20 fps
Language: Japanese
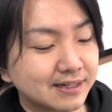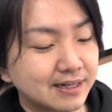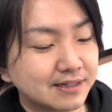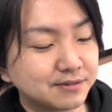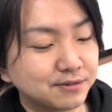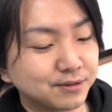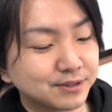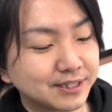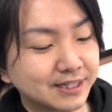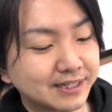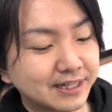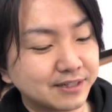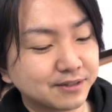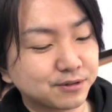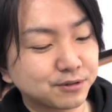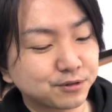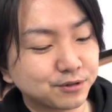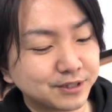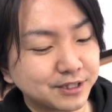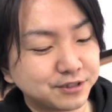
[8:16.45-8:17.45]
格を下げる
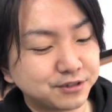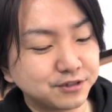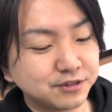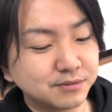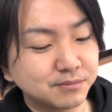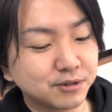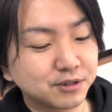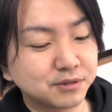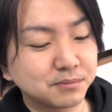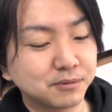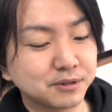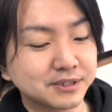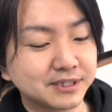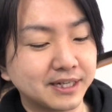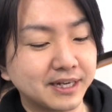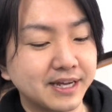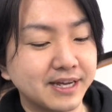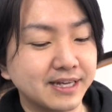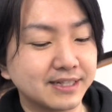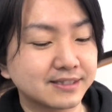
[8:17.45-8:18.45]
ことで注目も
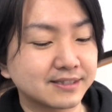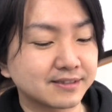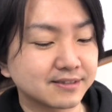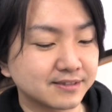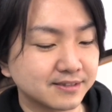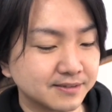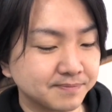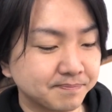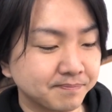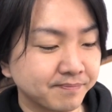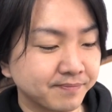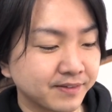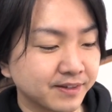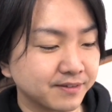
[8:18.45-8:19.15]
されやすく